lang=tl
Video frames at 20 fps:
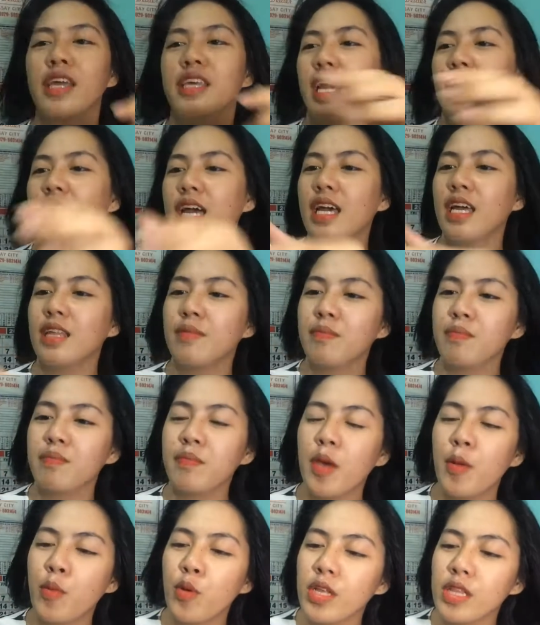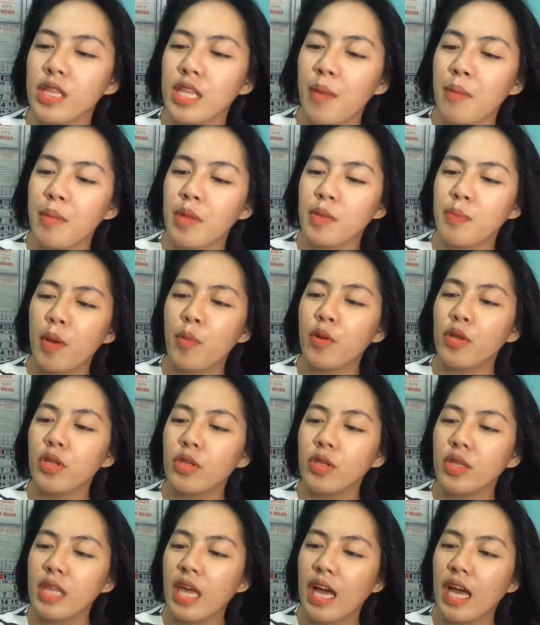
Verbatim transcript: ayan, favorite namin. Favorite